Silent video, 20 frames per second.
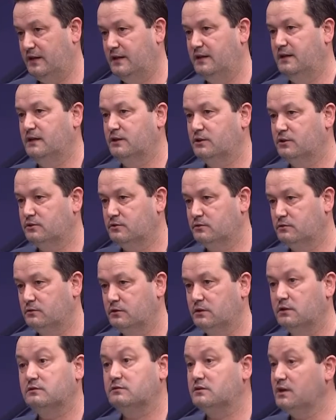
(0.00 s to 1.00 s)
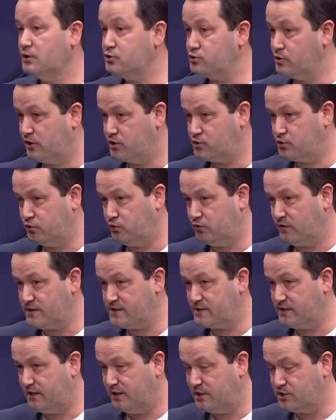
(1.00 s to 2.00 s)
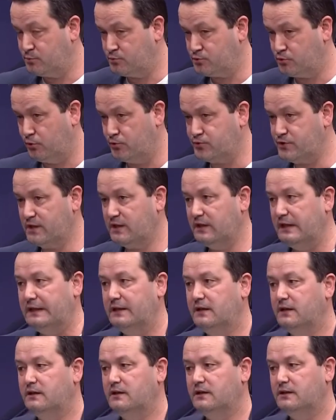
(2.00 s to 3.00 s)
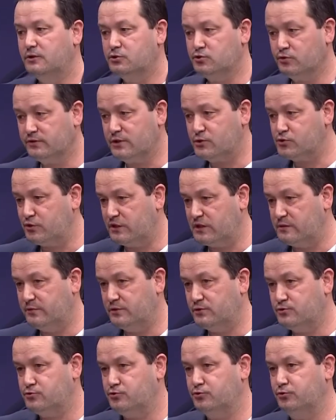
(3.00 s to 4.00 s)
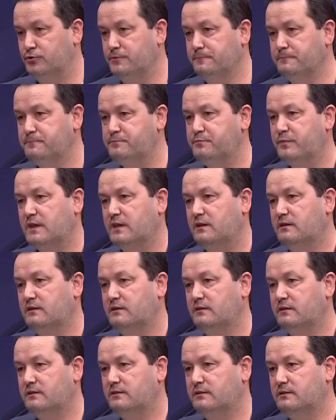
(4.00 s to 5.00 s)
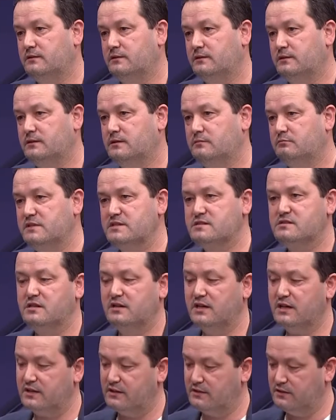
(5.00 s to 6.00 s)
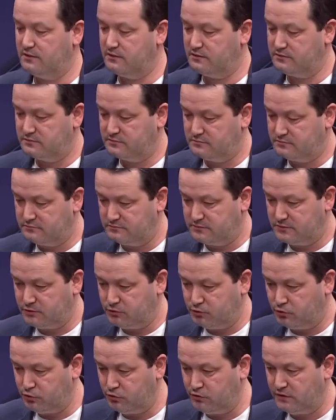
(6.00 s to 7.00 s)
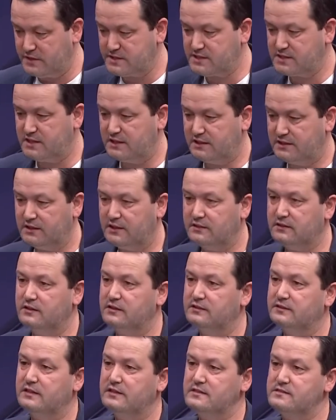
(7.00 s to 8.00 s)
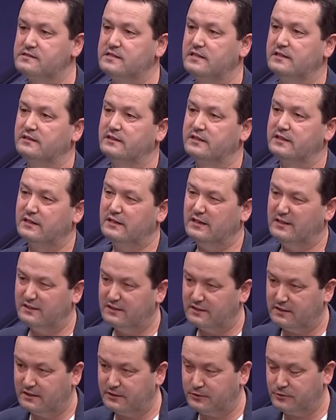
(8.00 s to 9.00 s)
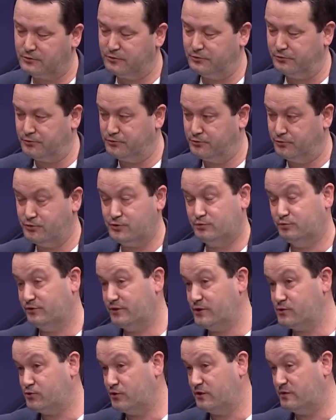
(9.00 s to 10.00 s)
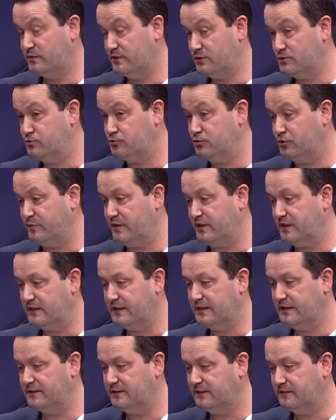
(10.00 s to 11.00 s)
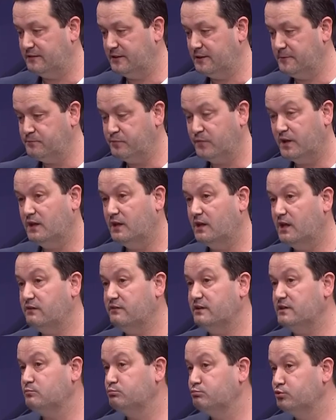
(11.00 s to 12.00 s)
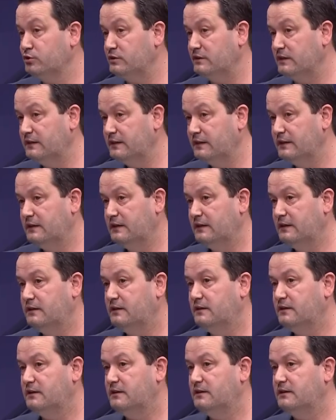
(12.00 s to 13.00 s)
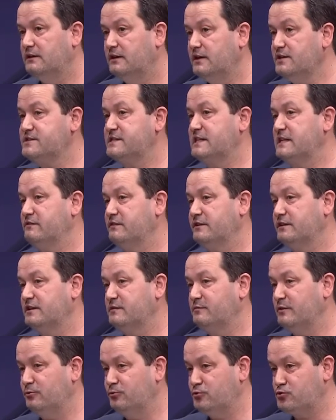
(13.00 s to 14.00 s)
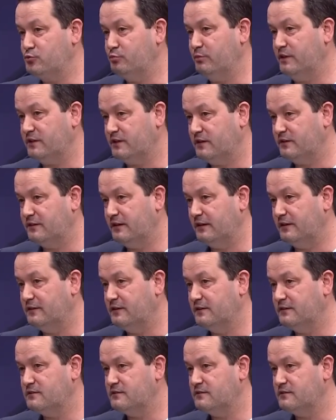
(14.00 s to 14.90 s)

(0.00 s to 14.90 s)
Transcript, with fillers: Daha çok kişi olacak. Daha aslında. çok kişi üniversiteye yerleşmiş olacak. Şunu da söylemek istiyorum. Ee, biz her yıl üniversiteye giren aday sayılarıyla alakalı da konuşuyoruz. Bunu da söylemek istiyorum yere geldiğinde. Evet bu yıl hiç sınava girmeyi düşünmeyen adaylar